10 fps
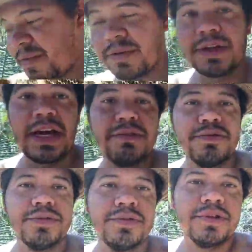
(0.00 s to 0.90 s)
volta já, no
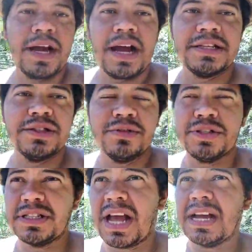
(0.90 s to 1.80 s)
outro, já de
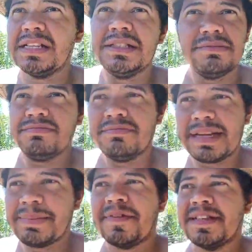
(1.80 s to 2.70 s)
noite tarde, não
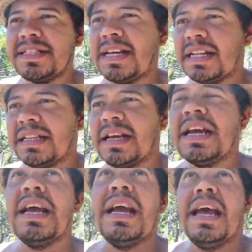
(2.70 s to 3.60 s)
dá para fazer nada.
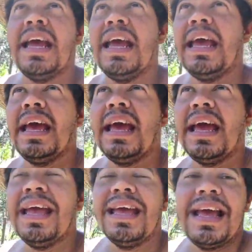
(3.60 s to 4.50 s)

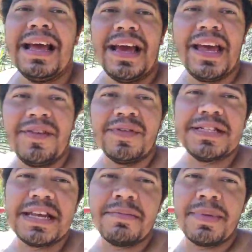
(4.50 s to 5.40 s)
É, esse fim de
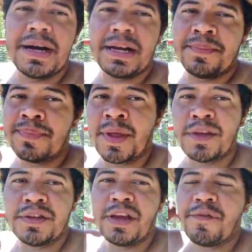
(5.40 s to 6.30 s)
semana, a
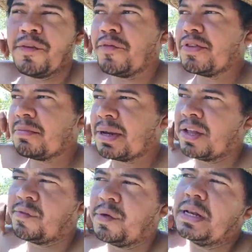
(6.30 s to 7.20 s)
gente nem foi no fim de semana, a
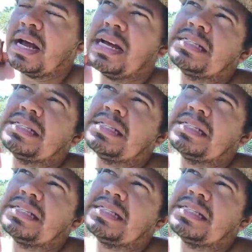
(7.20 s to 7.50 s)
gente foi na